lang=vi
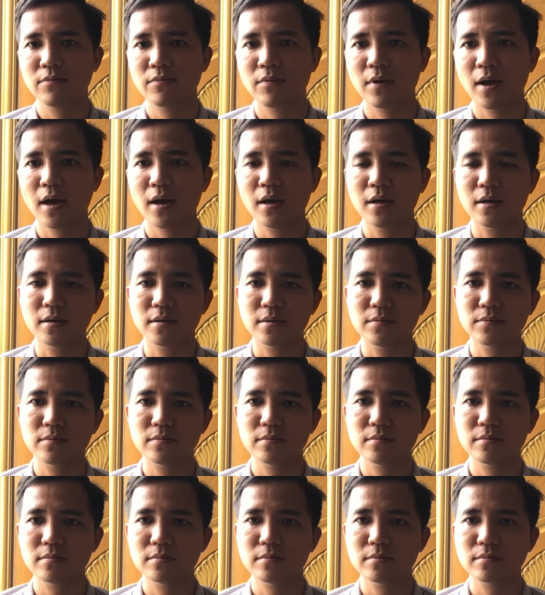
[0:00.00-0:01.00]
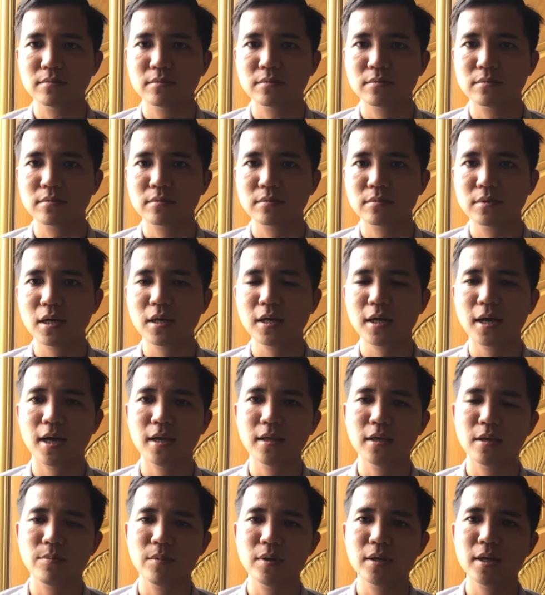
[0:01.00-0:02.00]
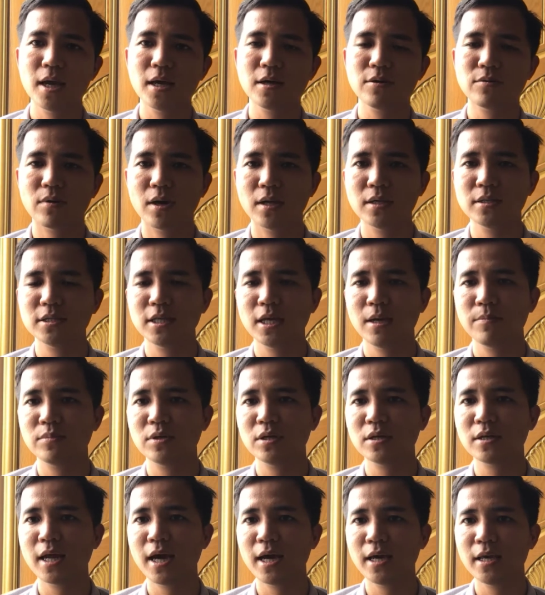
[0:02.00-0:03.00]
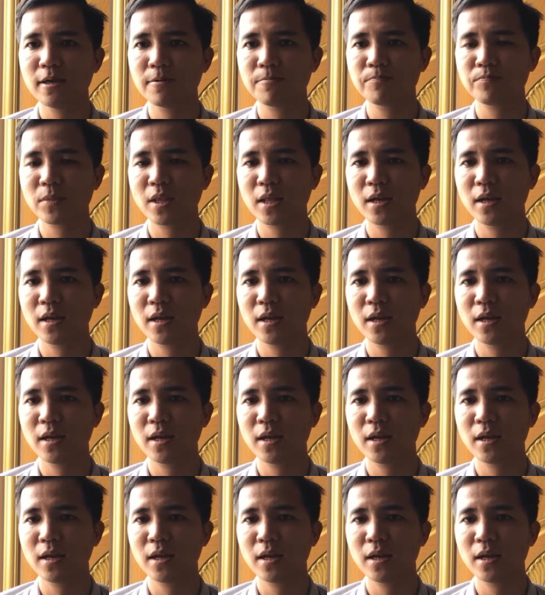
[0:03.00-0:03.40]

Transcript: và tất cả những miếng đất của anh xem trước đây